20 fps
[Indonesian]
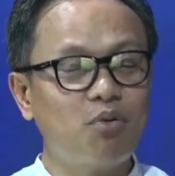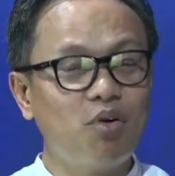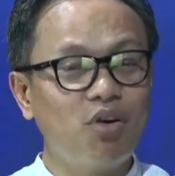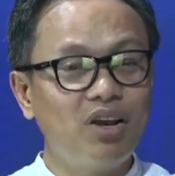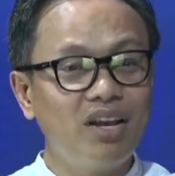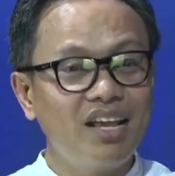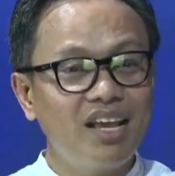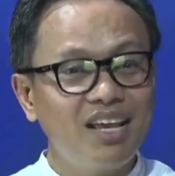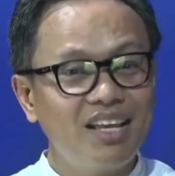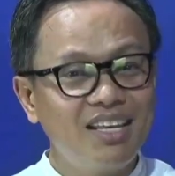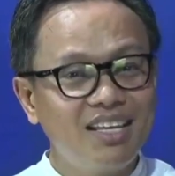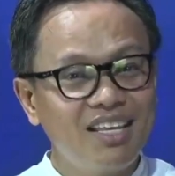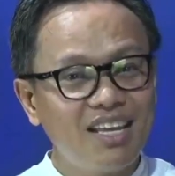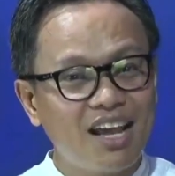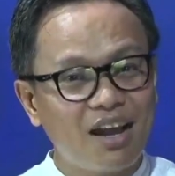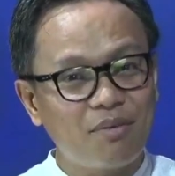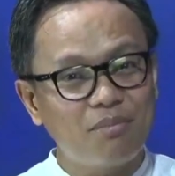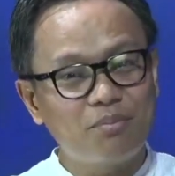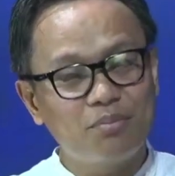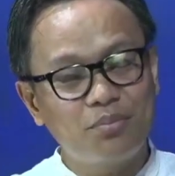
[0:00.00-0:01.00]
boleh
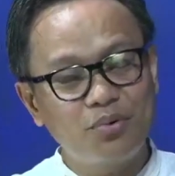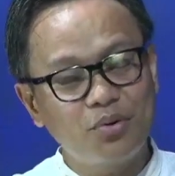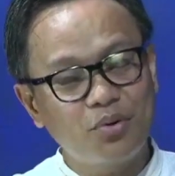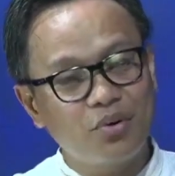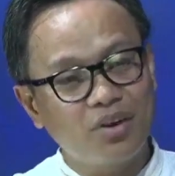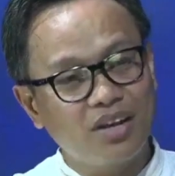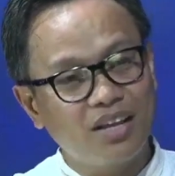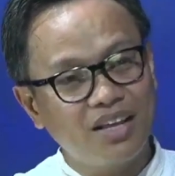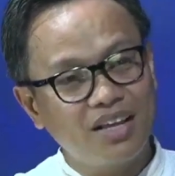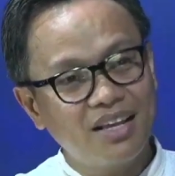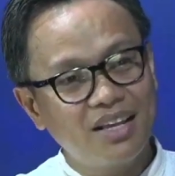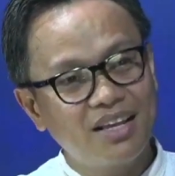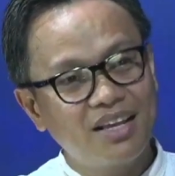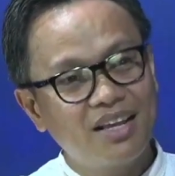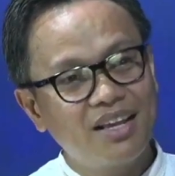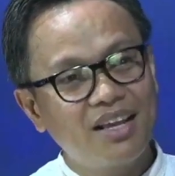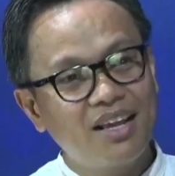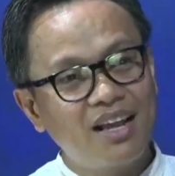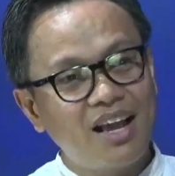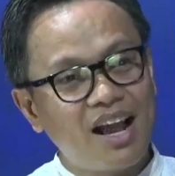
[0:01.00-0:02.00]
diampu oleh
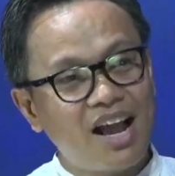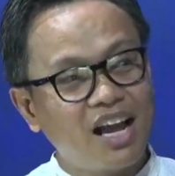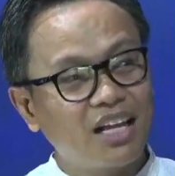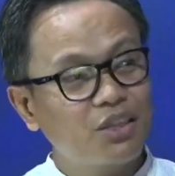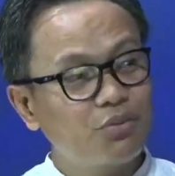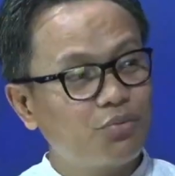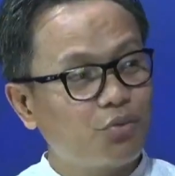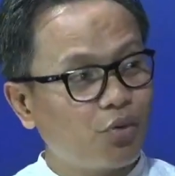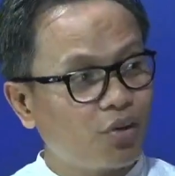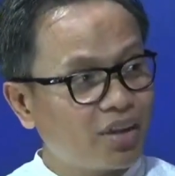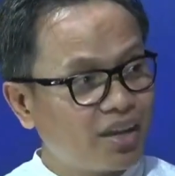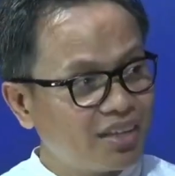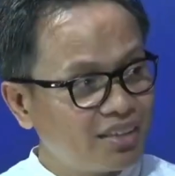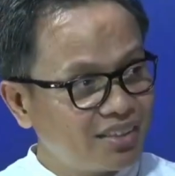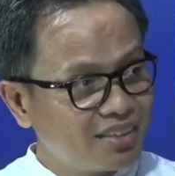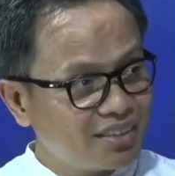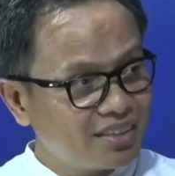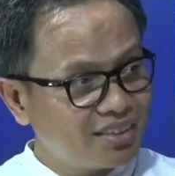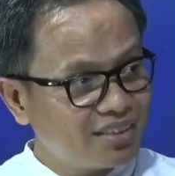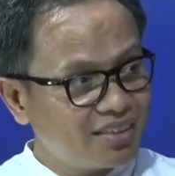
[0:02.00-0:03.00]
advokat
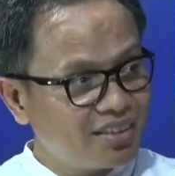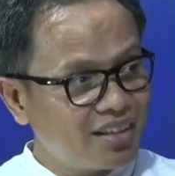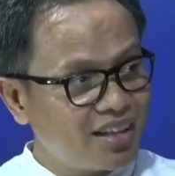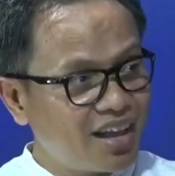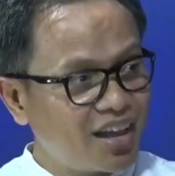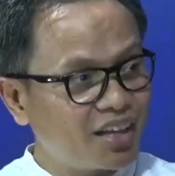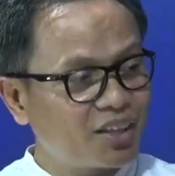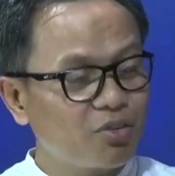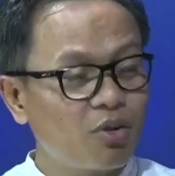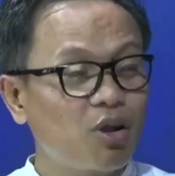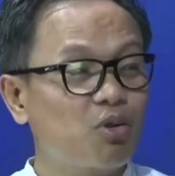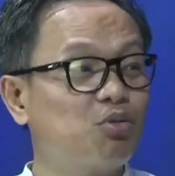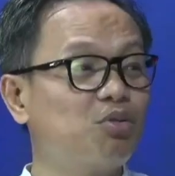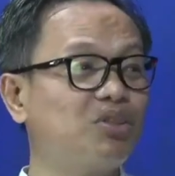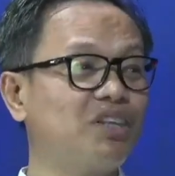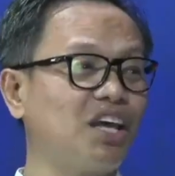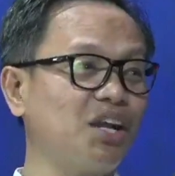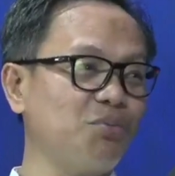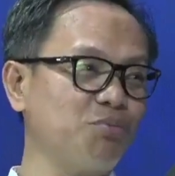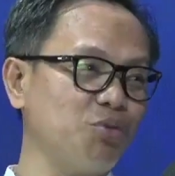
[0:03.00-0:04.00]
atau
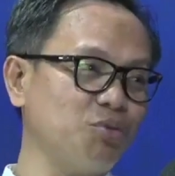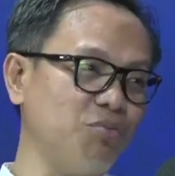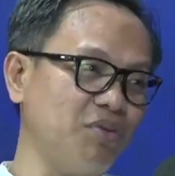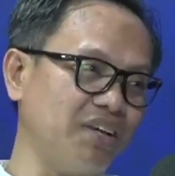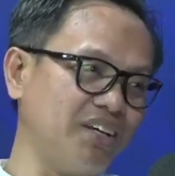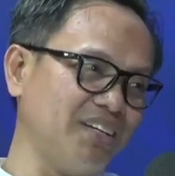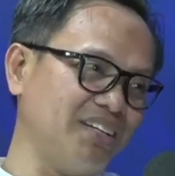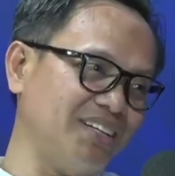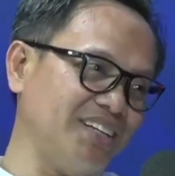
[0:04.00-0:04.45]
akuntan publik. Yeah.